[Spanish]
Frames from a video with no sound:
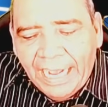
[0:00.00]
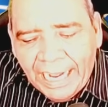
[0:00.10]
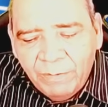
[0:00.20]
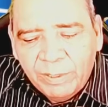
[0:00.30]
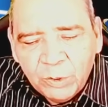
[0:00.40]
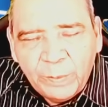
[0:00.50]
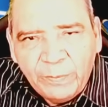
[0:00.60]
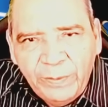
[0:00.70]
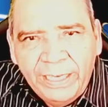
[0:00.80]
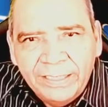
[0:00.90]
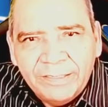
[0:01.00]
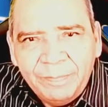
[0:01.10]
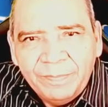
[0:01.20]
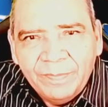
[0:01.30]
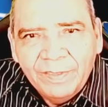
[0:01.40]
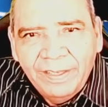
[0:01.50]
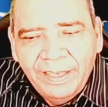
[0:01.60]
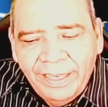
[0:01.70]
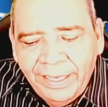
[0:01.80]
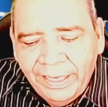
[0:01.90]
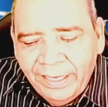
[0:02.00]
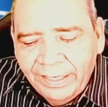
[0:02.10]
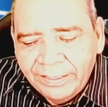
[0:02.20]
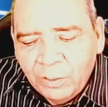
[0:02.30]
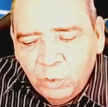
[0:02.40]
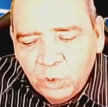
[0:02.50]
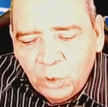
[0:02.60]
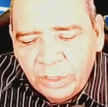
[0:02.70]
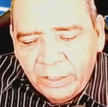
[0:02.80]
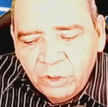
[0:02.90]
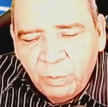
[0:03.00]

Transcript: hay buenos perfiles. Eh, según sondeos de